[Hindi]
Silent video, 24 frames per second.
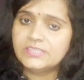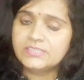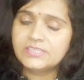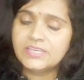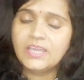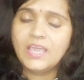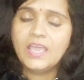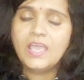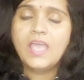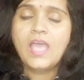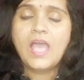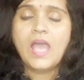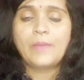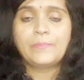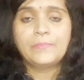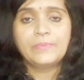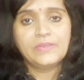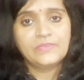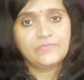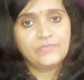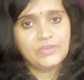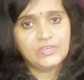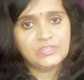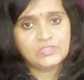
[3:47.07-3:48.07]
से
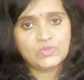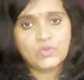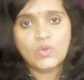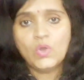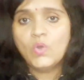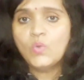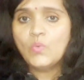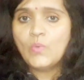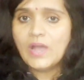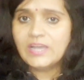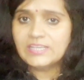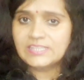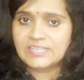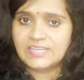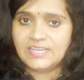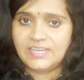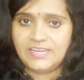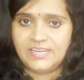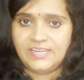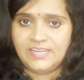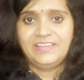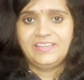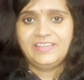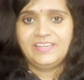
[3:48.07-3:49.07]
अपने फेस को वॉश
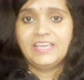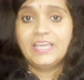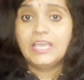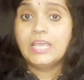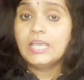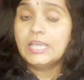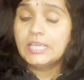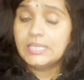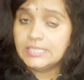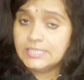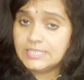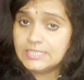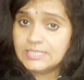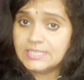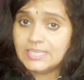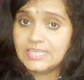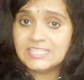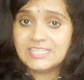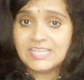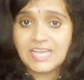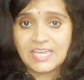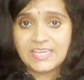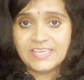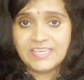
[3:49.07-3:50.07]
करें
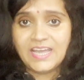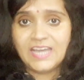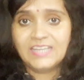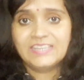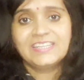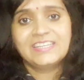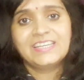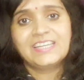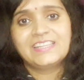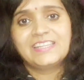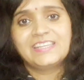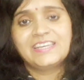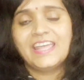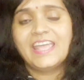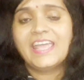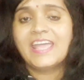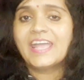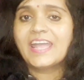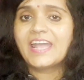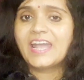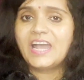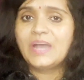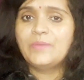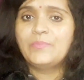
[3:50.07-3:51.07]
इससे झाइया धीरे धीरे
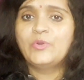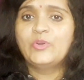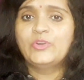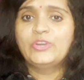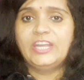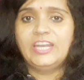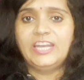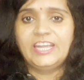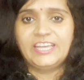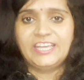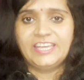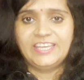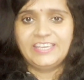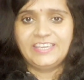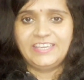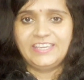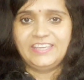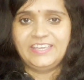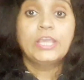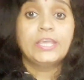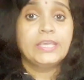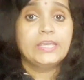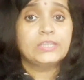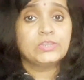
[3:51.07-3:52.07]
कम होने लगेंगी
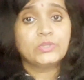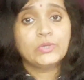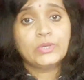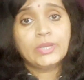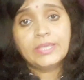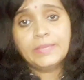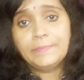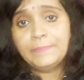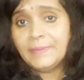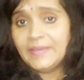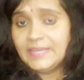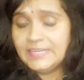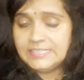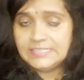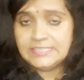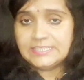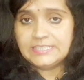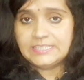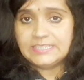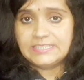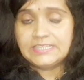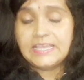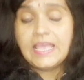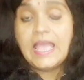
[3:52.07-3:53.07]
ये तो रही पहली
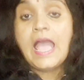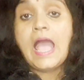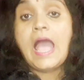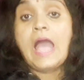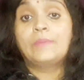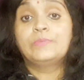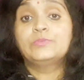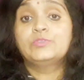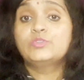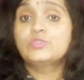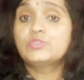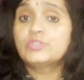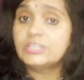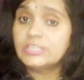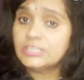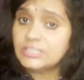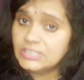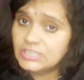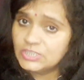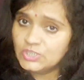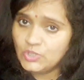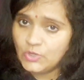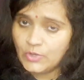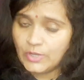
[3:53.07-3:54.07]
चीज़ अब दूसरी
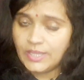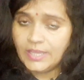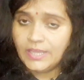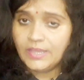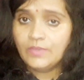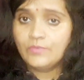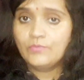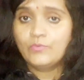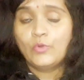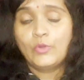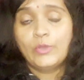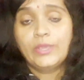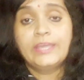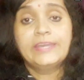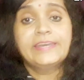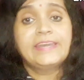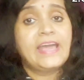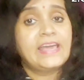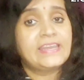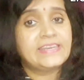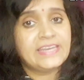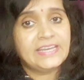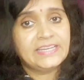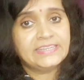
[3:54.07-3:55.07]
चीज़ जो है वो है
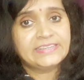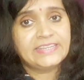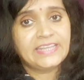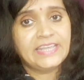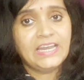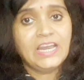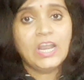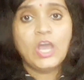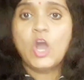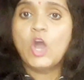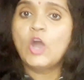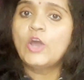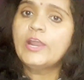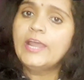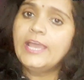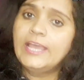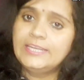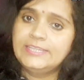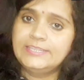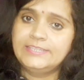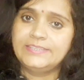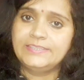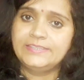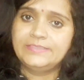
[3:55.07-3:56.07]
नारियल तेल और
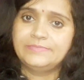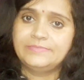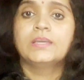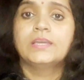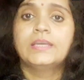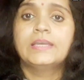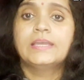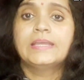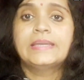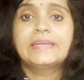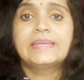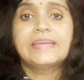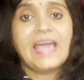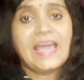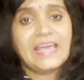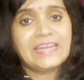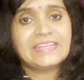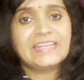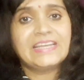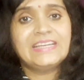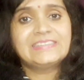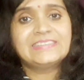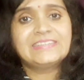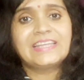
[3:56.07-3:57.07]
हल्दी
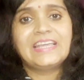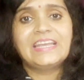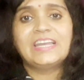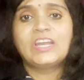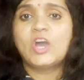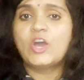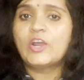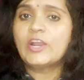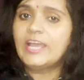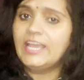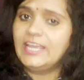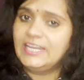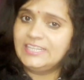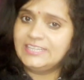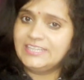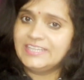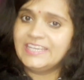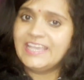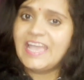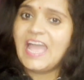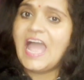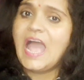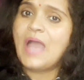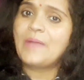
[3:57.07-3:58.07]
नारियल तेल और
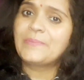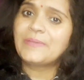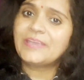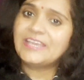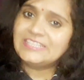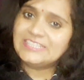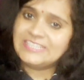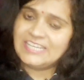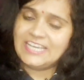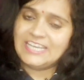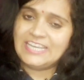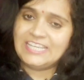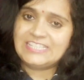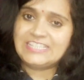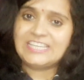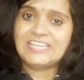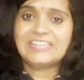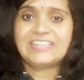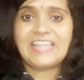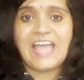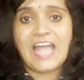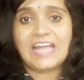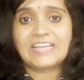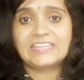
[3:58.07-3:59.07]
हल्दी आपके चेहरे
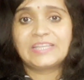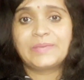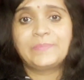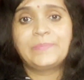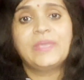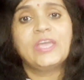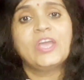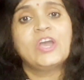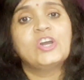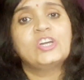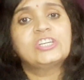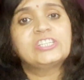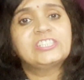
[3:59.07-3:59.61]
से दाग धब्बे और